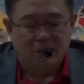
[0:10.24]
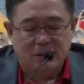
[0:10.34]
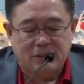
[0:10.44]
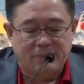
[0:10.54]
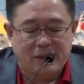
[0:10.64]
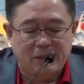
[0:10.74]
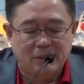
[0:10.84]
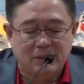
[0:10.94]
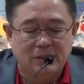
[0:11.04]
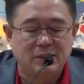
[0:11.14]
第十八，
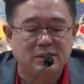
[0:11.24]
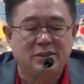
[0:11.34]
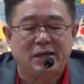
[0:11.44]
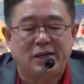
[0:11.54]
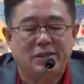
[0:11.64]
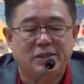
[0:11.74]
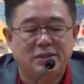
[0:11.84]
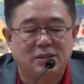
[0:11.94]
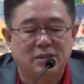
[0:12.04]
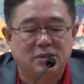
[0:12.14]
今家
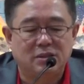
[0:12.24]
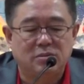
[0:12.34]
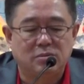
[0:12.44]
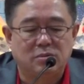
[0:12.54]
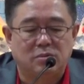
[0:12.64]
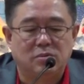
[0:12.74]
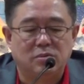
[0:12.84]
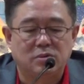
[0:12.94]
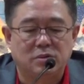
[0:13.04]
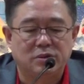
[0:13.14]
人是基督
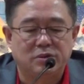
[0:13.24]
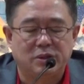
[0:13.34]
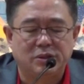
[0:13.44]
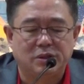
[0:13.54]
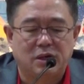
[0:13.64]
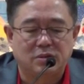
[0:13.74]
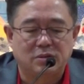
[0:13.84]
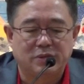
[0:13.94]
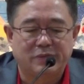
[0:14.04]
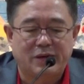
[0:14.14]
徒，所以学习老
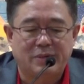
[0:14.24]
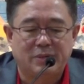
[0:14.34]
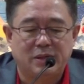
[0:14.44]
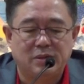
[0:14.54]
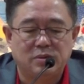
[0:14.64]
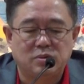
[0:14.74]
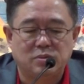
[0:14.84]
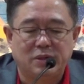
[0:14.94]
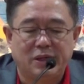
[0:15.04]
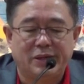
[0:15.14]
师的法门
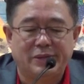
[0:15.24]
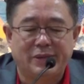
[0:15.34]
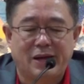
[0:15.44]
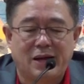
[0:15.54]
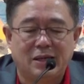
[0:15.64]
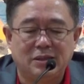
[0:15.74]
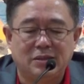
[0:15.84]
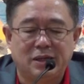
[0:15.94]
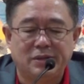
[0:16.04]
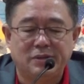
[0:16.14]
阻力很大。一
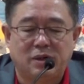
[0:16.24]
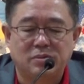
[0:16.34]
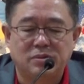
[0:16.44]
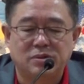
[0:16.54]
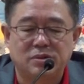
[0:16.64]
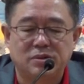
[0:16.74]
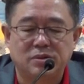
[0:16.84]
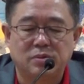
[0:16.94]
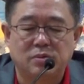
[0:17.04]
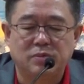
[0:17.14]
在教
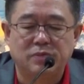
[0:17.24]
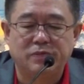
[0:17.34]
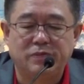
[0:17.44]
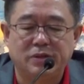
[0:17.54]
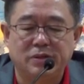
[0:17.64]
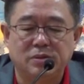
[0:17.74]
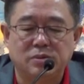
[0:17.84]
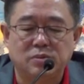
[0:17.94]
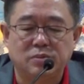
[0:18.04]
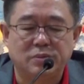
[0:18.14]
室供奉
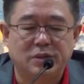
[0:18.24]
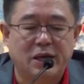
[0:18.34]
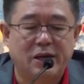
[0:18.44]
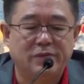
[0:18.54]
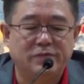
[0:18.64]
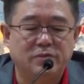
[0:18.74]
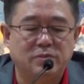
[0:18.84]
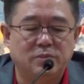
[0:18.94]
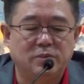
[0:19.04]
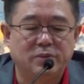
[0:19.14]
祖先、
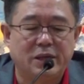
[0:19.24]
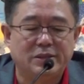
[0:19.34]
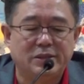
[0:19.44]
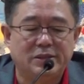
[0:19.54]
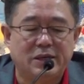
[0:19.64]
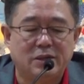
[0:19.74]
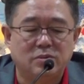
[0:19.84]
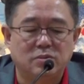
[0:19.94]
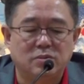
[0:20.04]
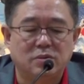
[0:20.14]
父母、冤亲债
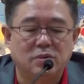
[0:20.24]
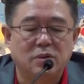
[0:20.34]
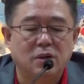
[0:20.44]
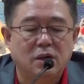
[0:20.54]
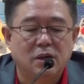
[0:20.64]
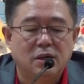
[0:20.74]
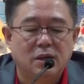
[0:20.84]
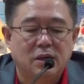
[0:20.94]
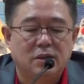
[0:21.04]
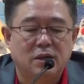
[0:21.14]
主，
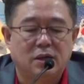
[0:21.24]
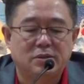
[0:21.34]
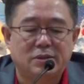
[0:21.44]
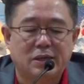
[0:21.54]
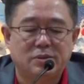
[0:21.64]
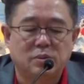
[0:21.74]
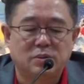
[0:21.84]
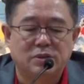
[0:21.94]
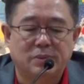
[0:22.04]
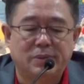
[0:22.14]
要再
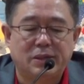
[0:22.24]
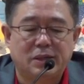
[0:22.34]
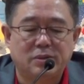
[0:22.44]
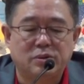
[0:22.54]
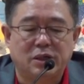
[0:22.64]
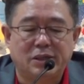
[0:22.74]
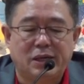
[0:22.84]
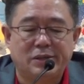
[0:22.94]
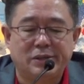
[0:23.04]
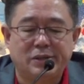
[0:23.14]
做什么，让全
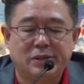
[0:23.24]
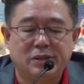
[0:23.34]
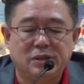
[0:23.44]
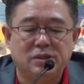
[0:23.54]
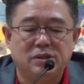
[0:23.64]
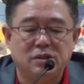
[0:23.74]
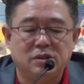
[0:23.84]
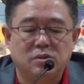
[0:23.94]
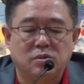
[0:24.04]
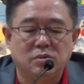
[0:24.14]
家人可以一
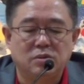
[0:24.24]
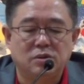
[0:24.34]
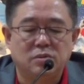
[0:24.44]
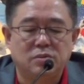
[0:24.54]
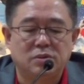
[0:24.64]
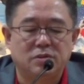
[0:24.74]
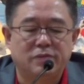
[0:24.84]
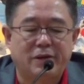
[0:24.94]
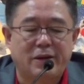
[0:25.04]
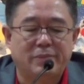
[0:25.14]
起共修此
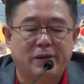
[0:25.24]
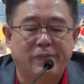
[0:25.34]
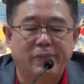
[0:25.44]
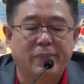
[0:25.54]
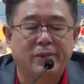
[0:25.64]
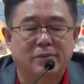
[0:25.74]
法门？